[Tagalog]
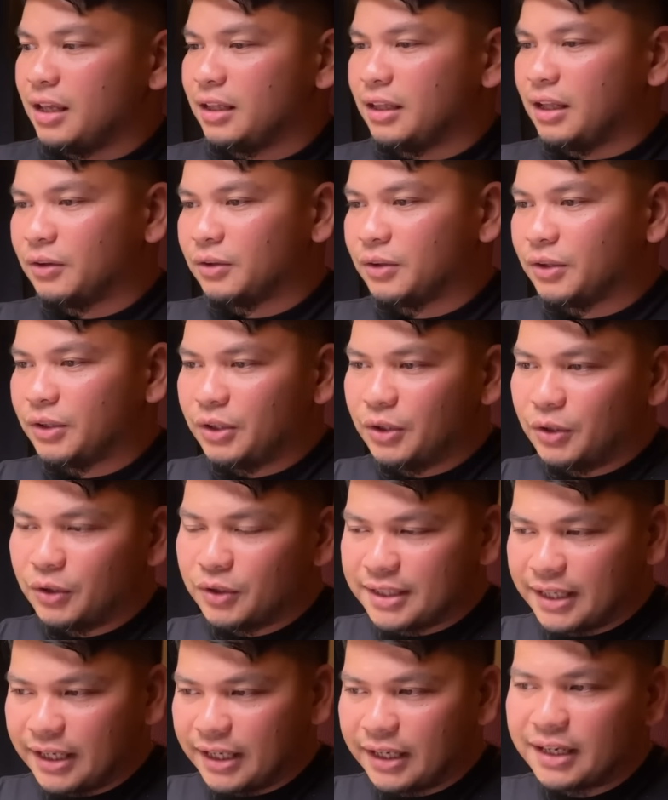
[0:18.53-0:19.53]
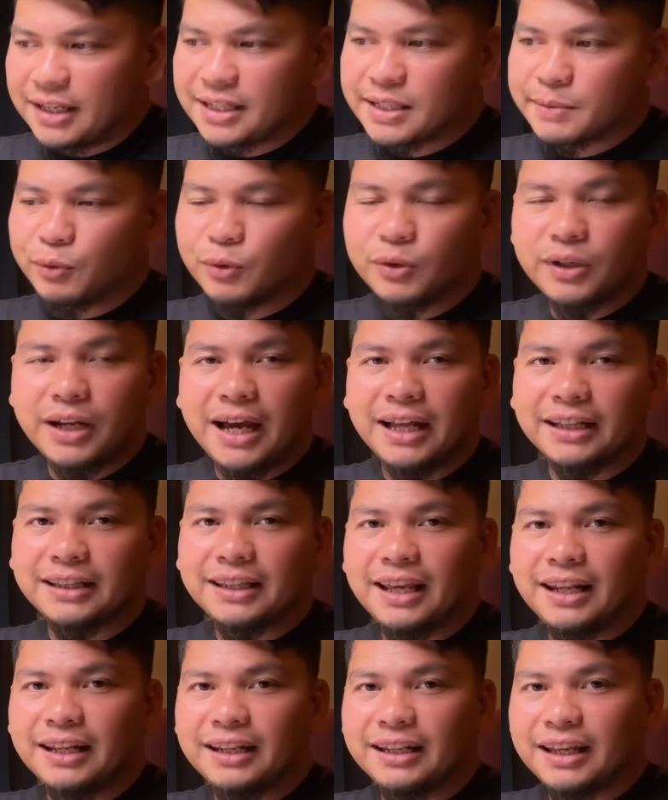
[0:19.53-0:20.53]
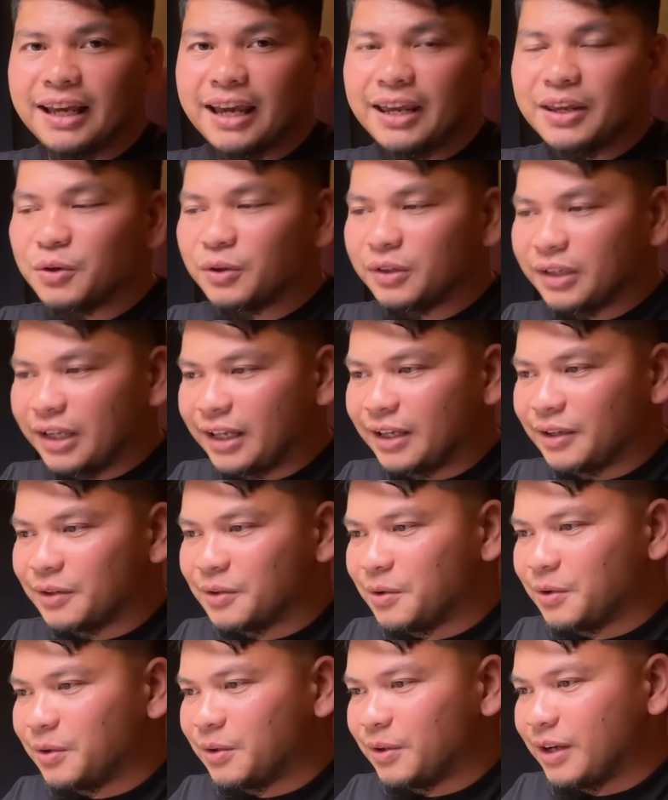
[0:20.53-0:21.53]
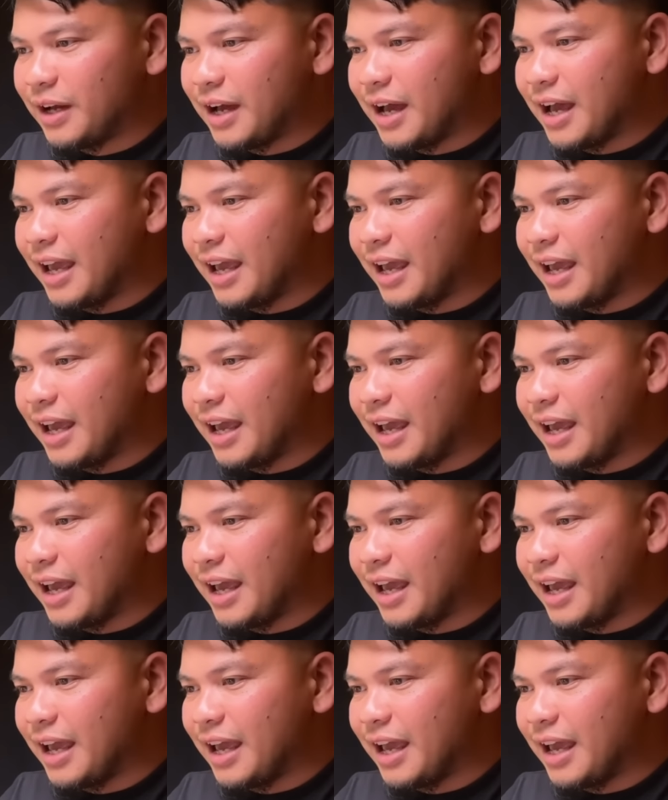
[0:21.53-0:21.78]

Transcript: Now, yung series po natin ngayong linggo